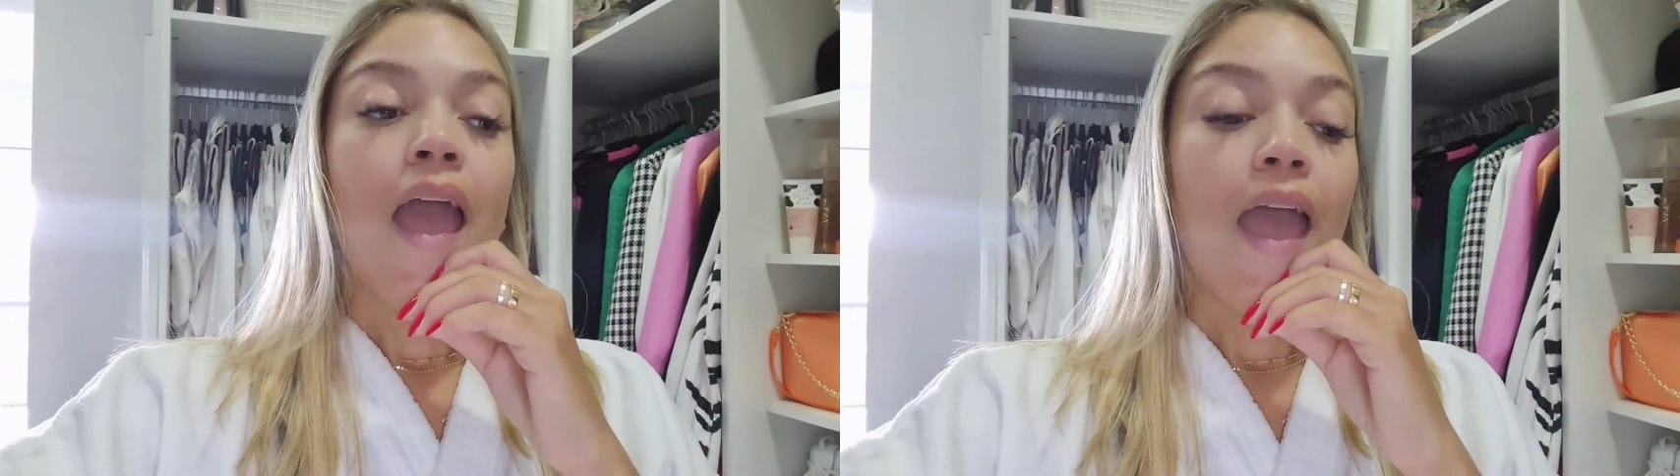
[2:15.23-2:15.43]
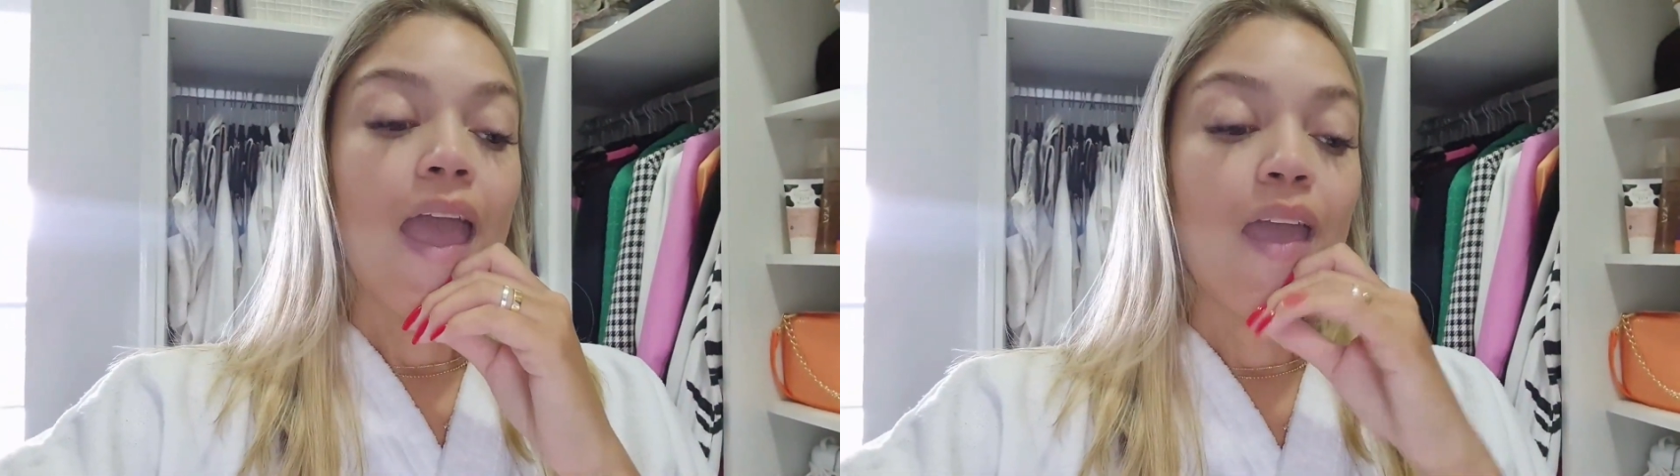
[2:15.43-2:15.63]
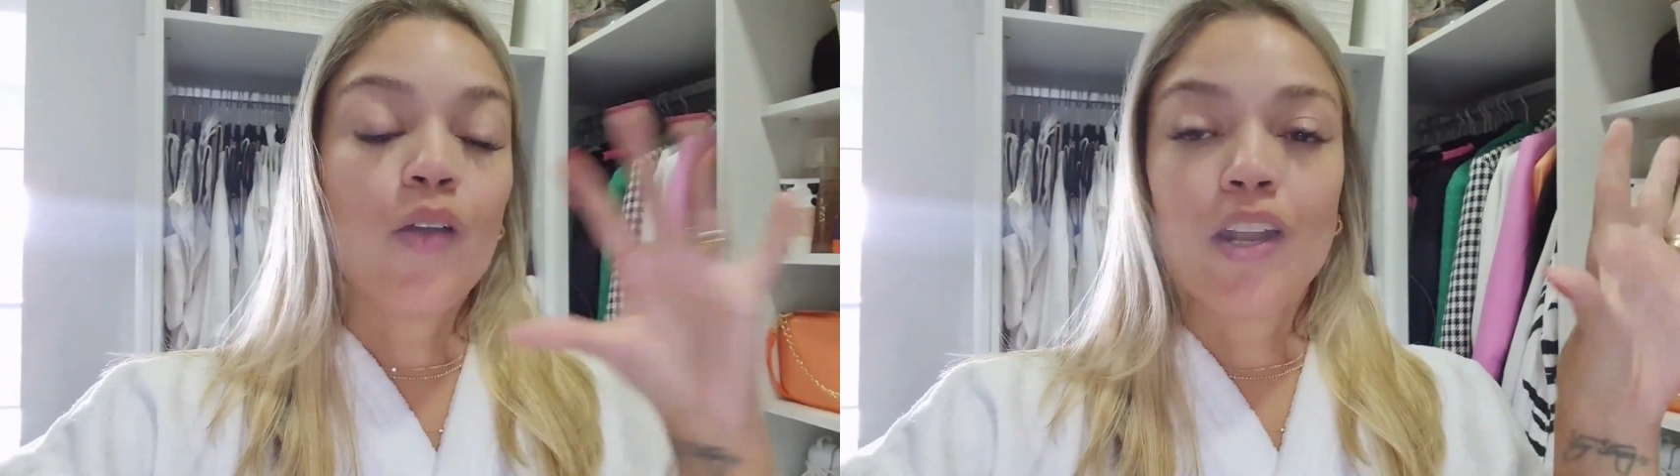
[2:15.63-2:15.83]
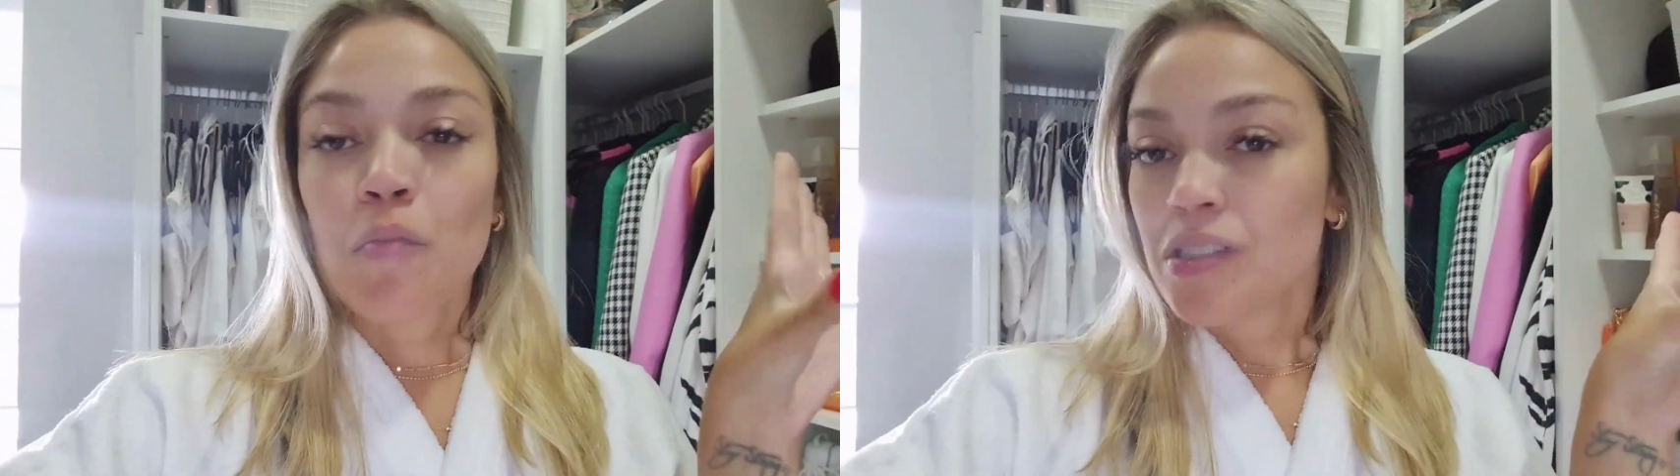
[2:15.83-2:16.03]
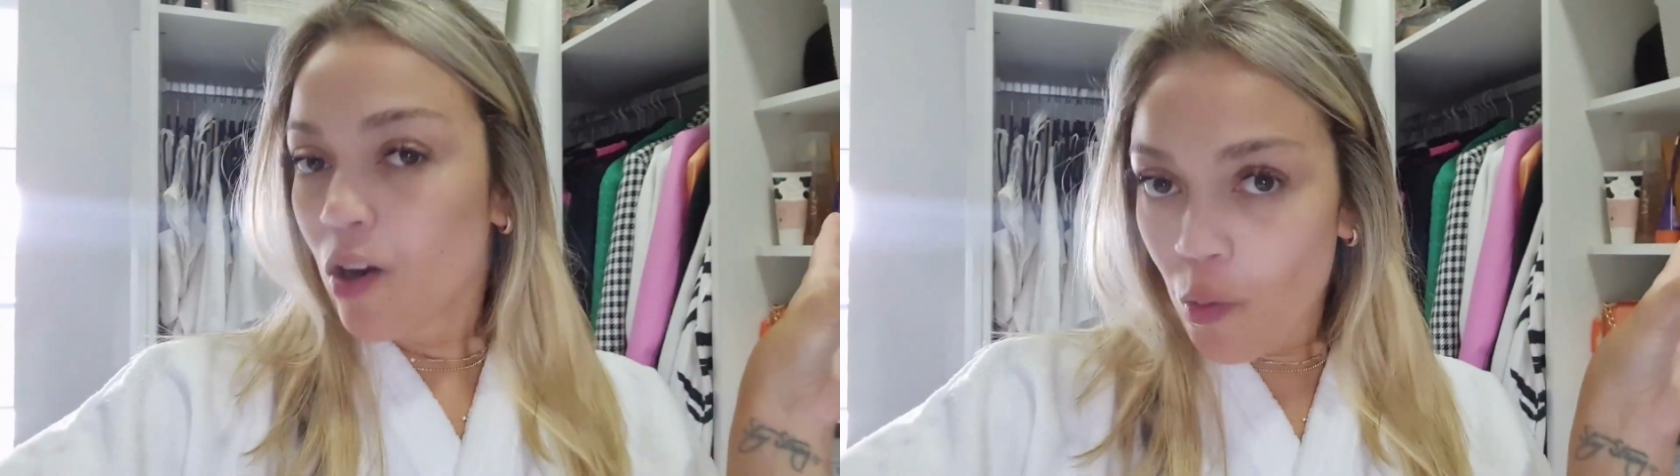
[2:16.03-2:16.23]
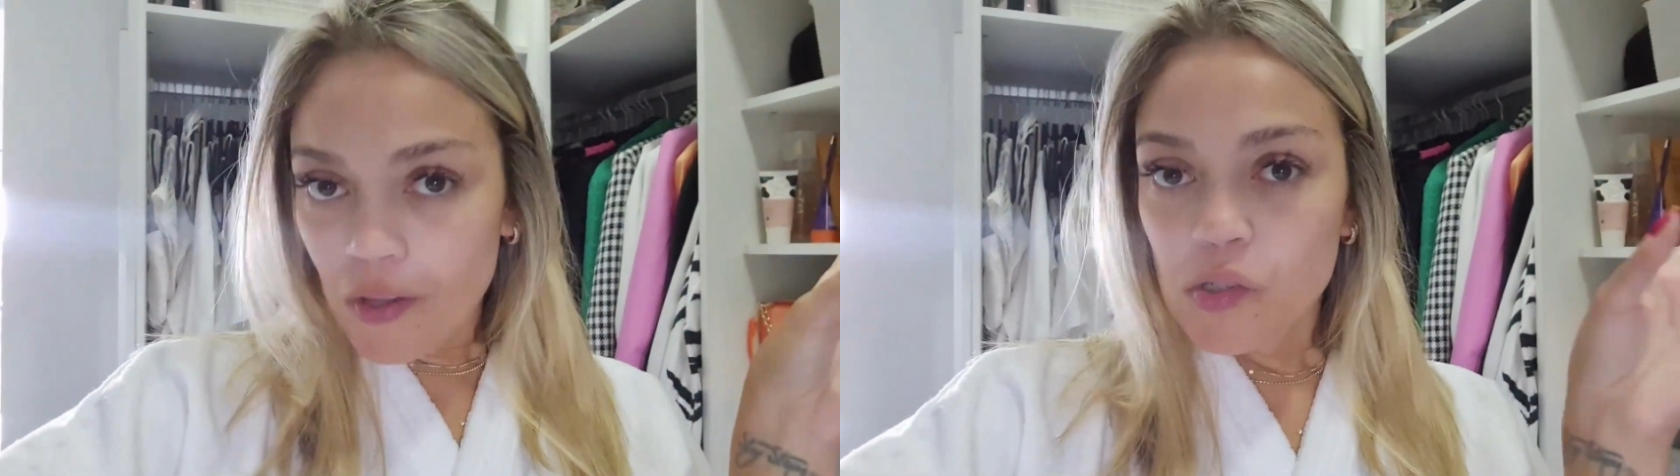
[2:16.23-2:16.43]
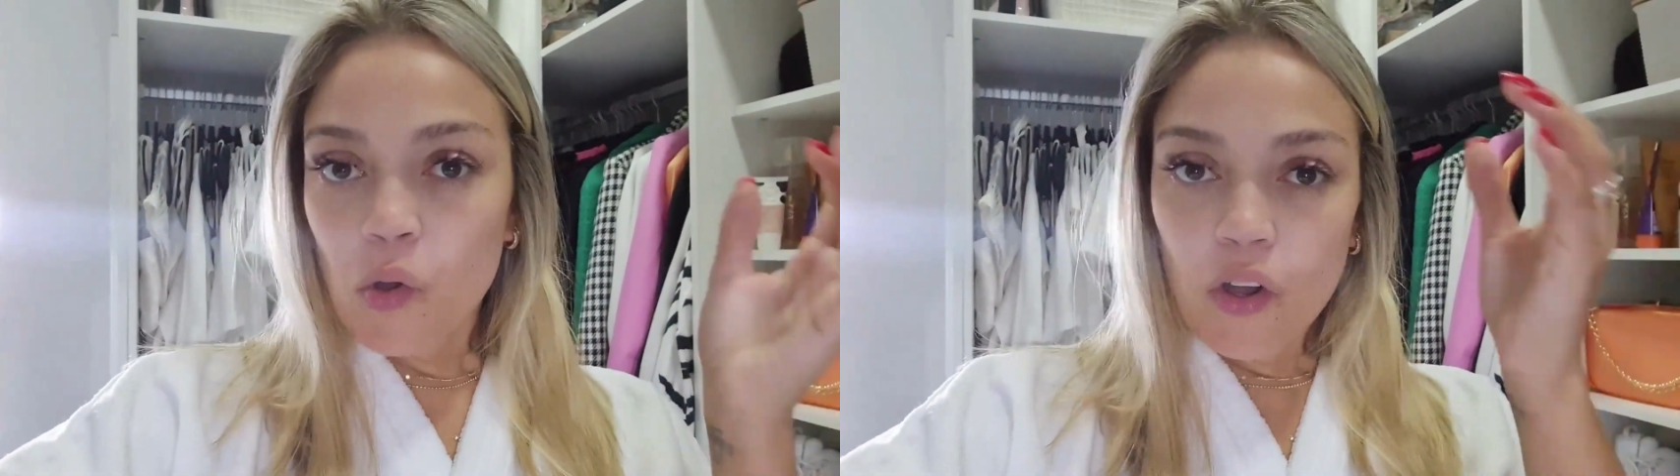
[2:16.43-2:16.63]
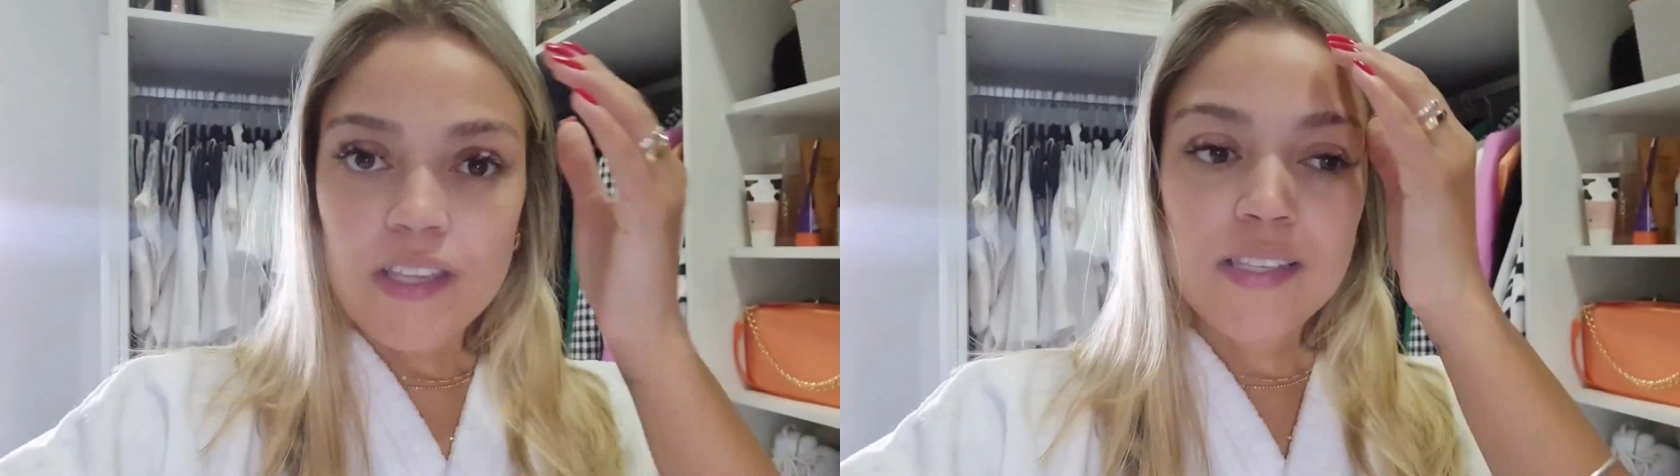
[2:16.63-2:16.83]
É, eu quero mostrar algumas
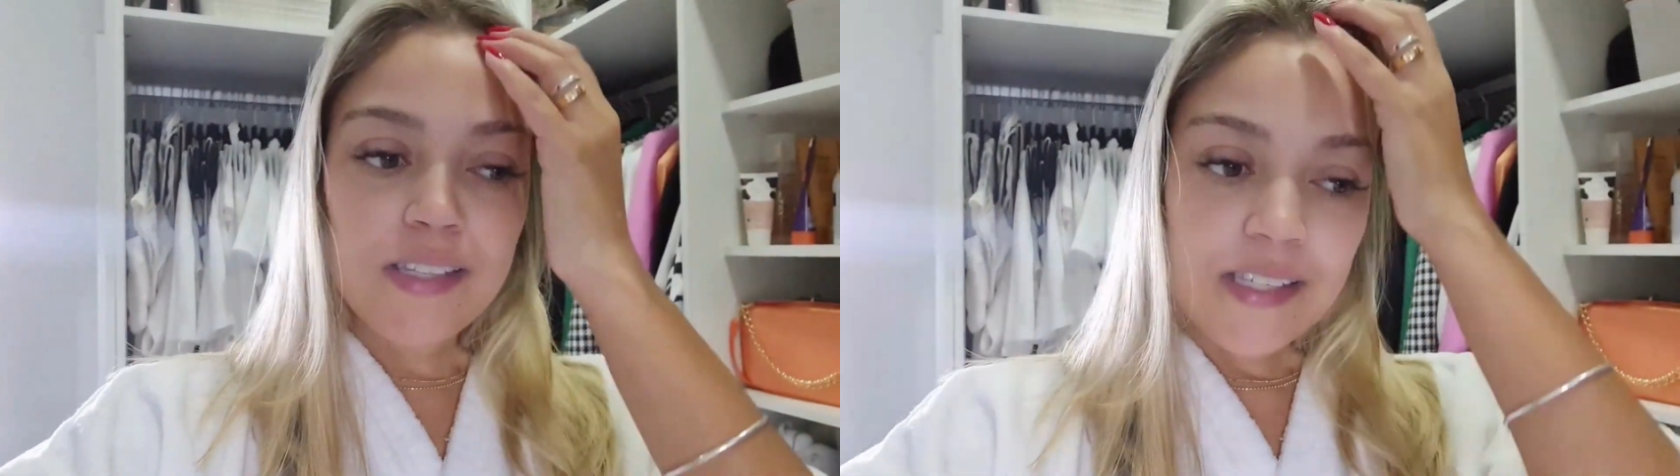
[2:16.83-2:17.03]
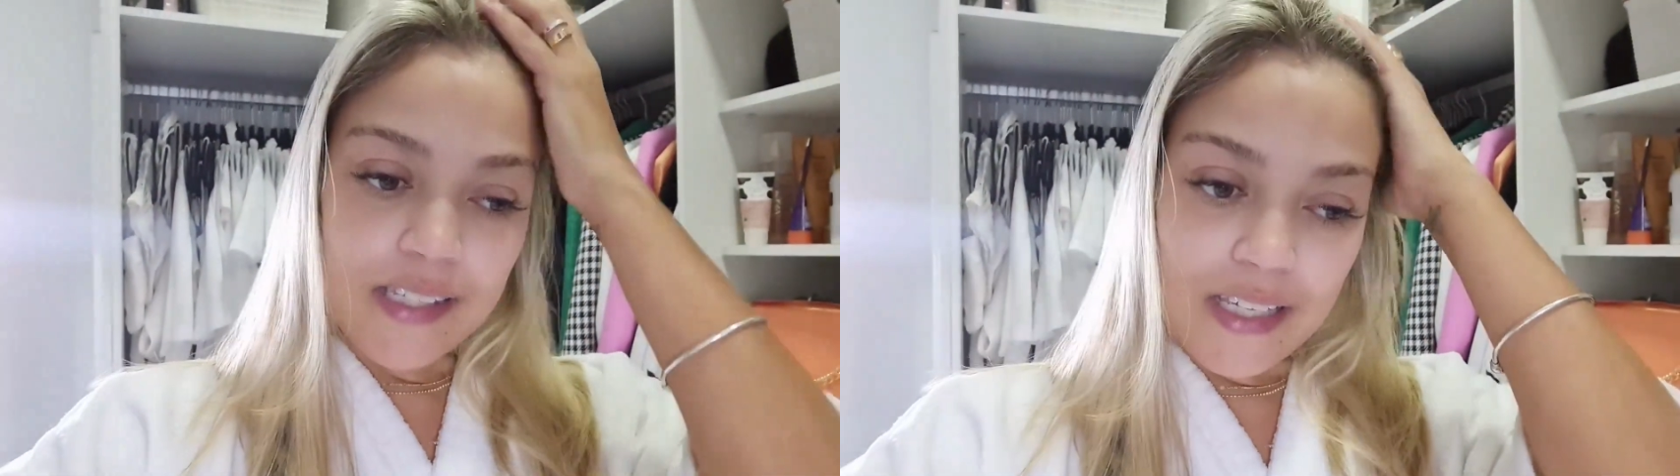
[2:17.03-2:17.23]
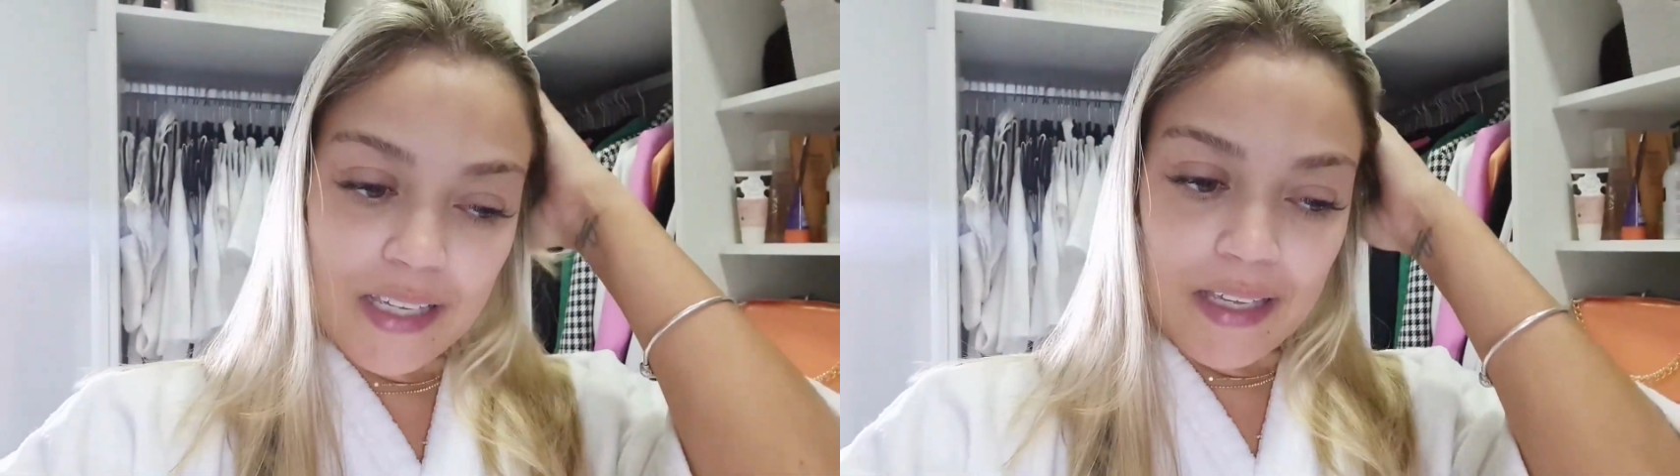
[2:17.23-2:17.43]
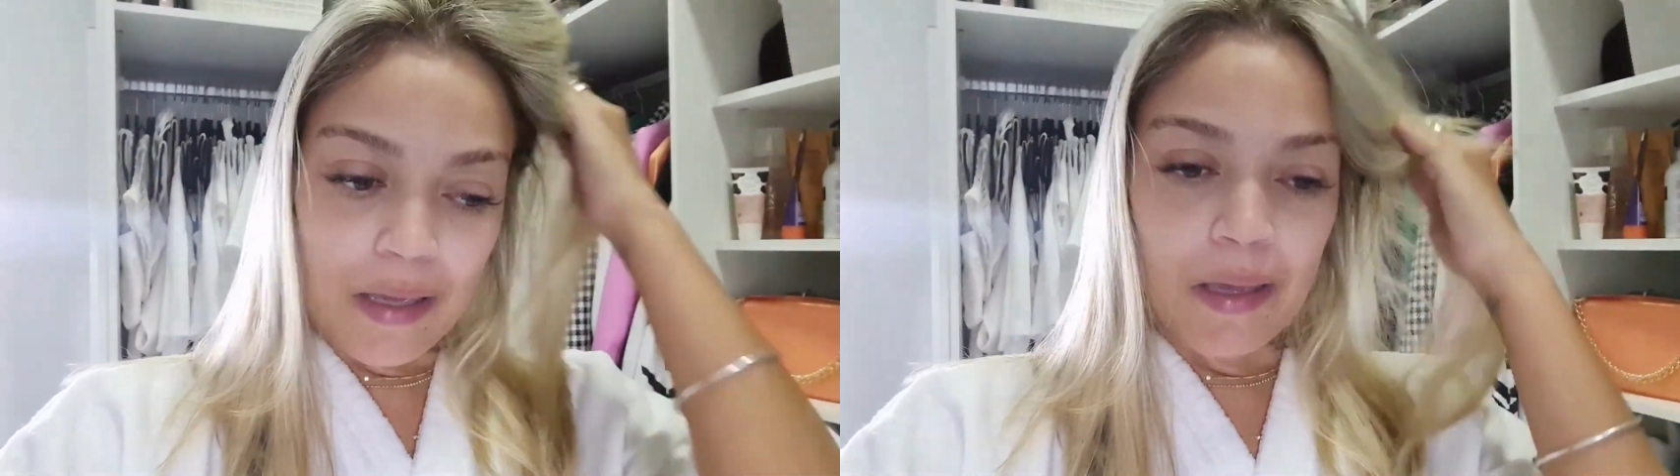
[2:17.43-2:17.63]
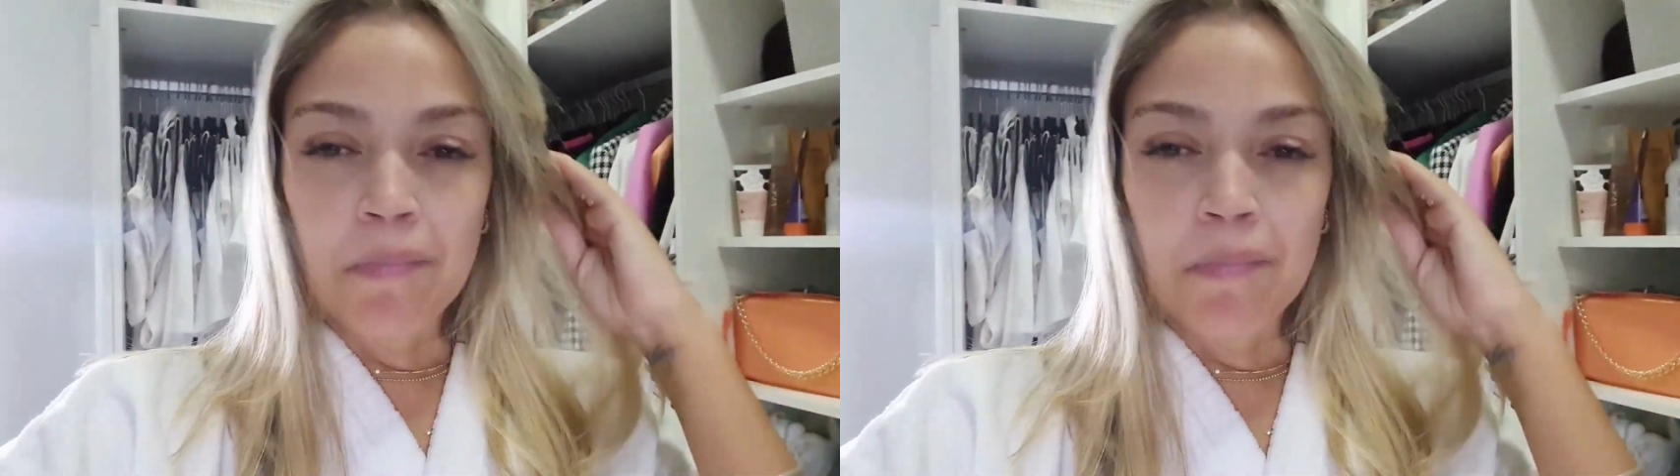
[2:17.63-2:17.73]
coisas desse